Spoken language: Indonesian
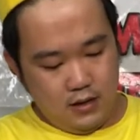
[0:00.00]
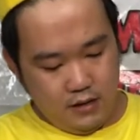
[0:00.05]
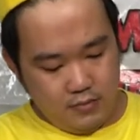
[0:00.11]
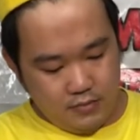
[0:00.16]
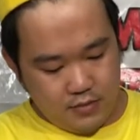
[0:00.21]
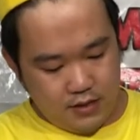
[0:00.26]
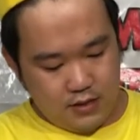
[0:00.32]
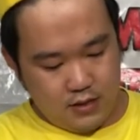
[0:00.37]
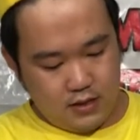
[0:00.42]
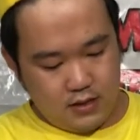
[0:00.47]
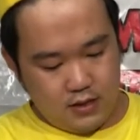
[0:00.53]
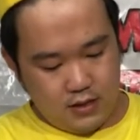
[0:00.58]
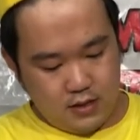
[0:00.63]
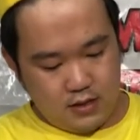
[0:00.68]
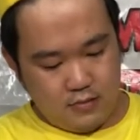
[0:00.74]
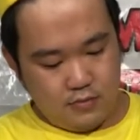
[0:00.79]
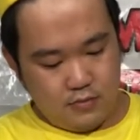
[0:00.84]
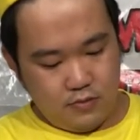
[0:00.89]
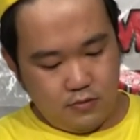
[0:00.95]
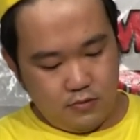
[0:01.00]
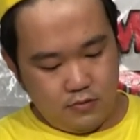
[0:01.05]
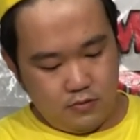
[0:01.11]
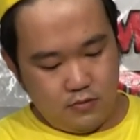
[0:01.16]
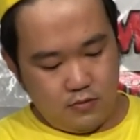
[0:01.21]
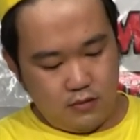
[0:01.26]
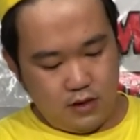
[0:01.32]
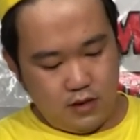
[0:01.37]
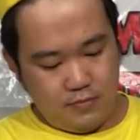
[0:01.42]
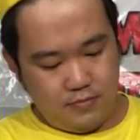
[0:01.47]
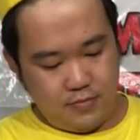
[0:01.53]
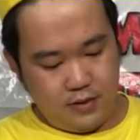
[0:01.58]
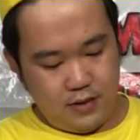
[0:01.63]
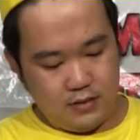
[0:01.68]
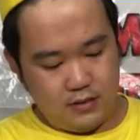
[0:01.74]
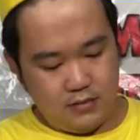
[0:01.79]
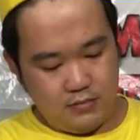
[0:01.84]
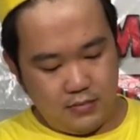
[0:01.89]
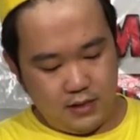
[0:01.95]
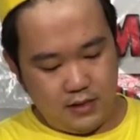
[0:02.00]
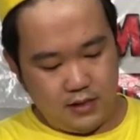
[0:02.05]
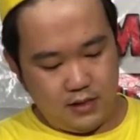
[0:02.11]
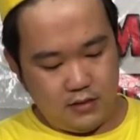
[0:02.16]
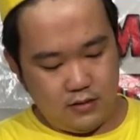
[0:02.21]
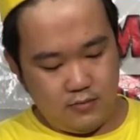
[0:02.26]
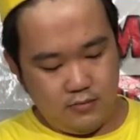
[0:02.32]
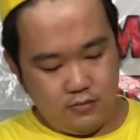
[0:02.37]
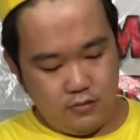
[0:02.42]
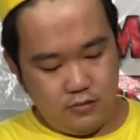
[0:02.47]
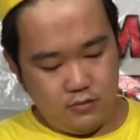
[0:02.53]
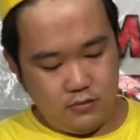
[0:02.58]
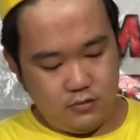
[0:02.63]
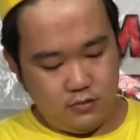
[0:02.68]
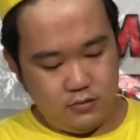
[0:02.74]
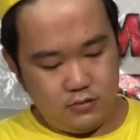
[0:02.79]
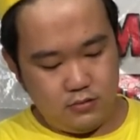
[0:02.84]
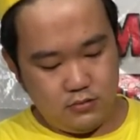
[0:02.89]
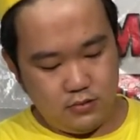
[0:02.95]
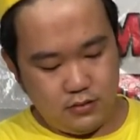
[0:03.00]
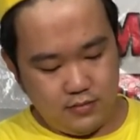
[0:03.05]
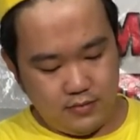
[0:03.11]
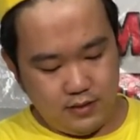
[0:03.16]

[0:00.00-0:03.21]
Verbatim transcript: 6, 7, 8, 9, 10, 11, 12, 13, 14, 15, 16, 17, 18, 19, 20, 21, 22, 23, 24, 25. Eh,